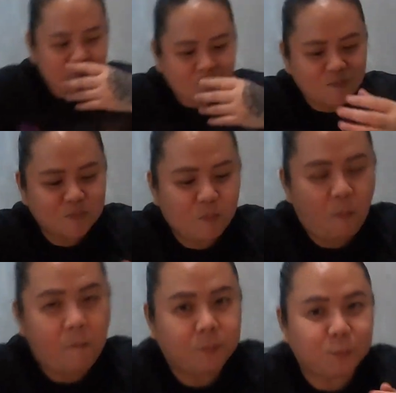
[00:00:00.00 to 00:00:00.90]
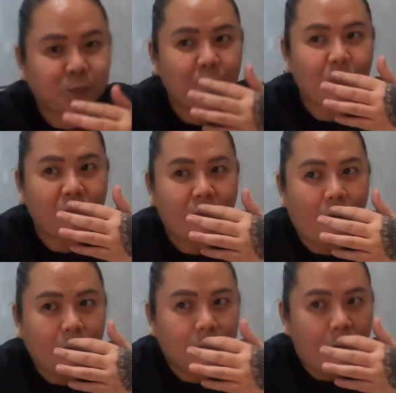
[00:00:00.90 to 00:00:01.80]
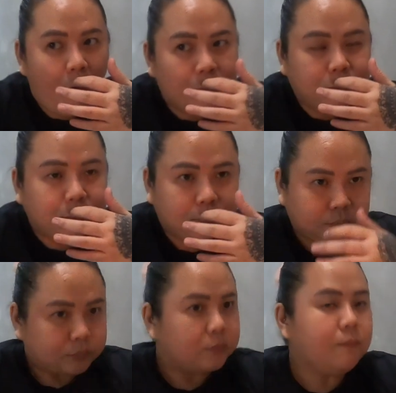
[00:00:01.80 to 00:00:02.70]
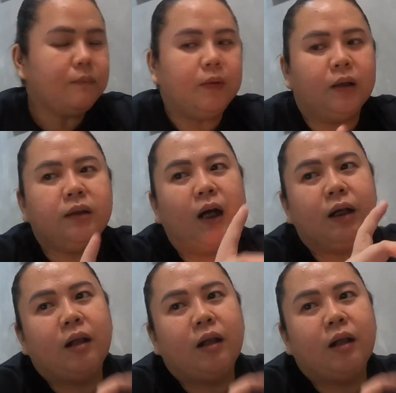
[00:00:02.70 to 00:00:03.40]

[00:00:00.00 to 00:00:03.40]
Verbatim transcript: si Mika, anong ulit review mo? Anong grade mo? 9.